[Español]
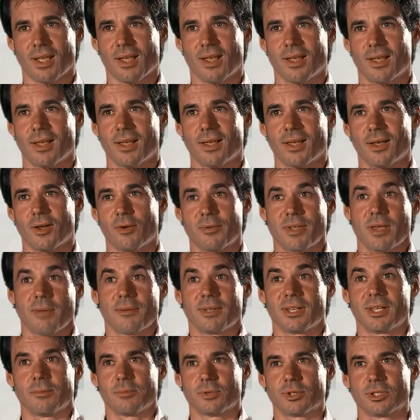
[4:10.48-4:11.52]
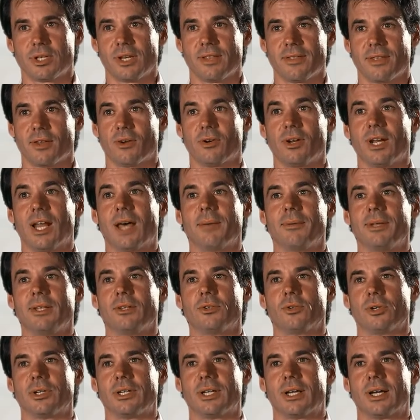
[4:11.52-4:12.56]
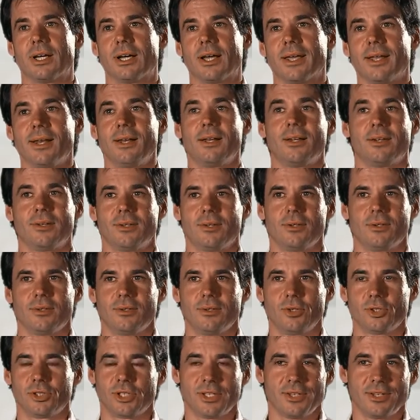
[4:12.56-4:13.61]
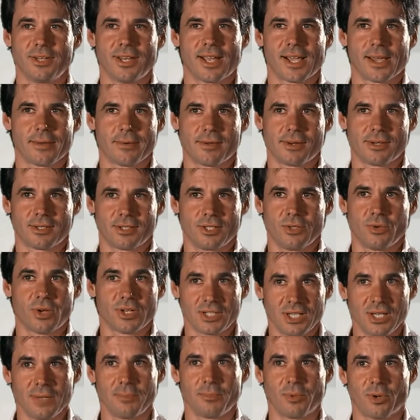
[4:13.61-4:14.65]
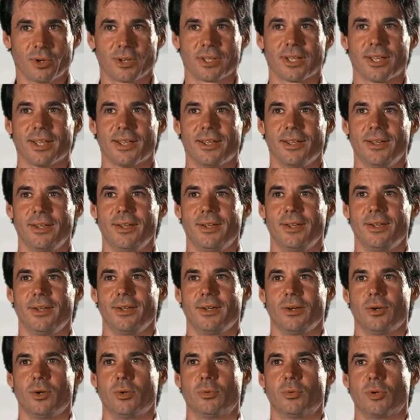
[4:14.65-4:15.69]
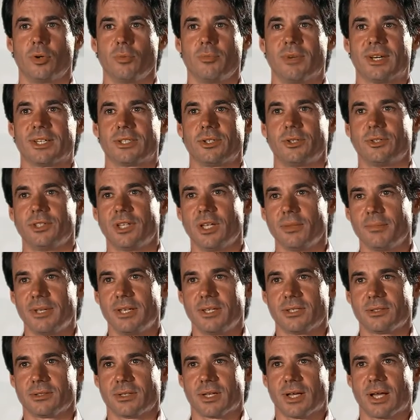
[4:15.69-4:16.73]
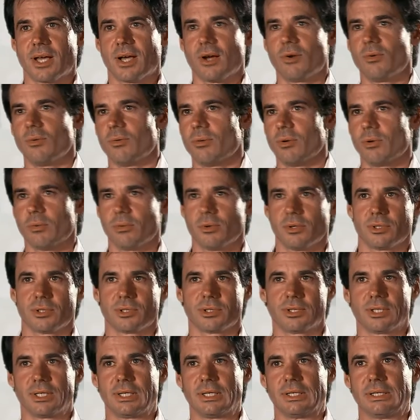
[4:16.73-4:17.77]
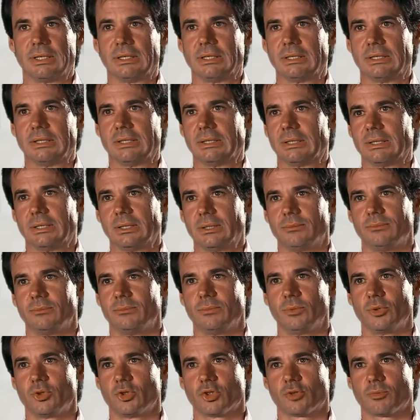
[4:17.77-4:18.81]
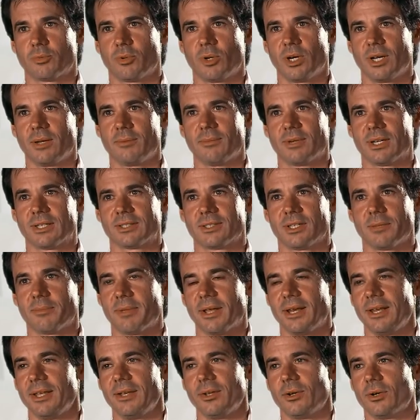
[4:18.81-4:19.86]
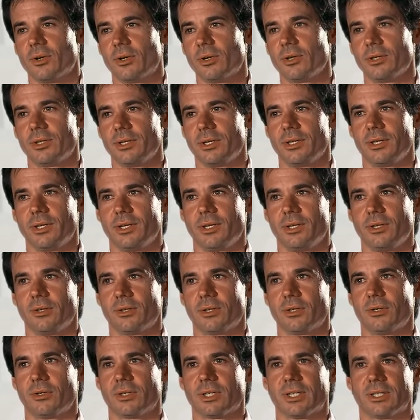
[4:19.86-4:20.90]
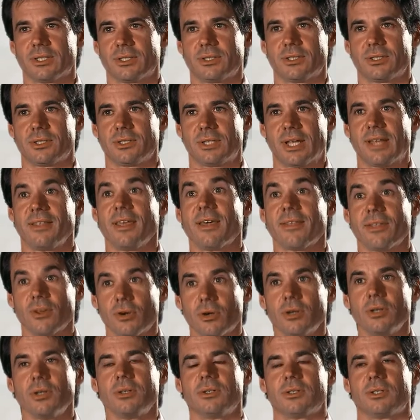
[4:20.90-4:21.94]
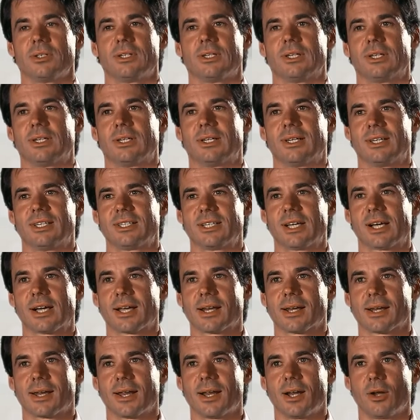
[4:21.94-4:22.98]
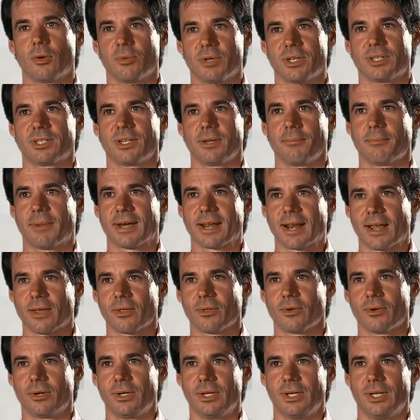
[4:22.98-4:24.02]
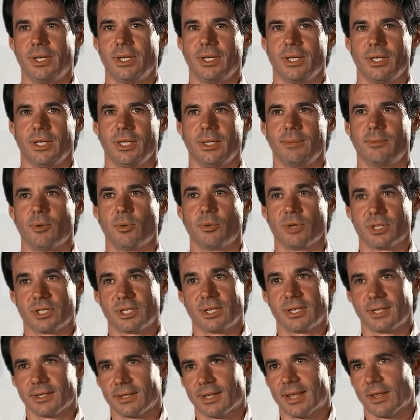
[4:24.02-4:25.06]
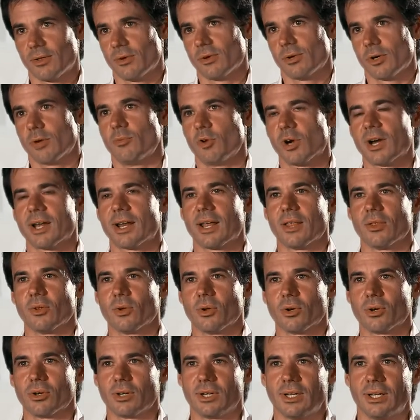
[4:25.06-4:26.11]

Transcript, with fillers: Eh, obviamente pues le dieron la victoria a él. No tendría que haber sido así porque hubo invasión de pista, hubo pues, eh, muchos problemas de peligro y yo creo que a día de hoy eh, esa carrera la hubiesen parado y lo hubiesen dado como ganador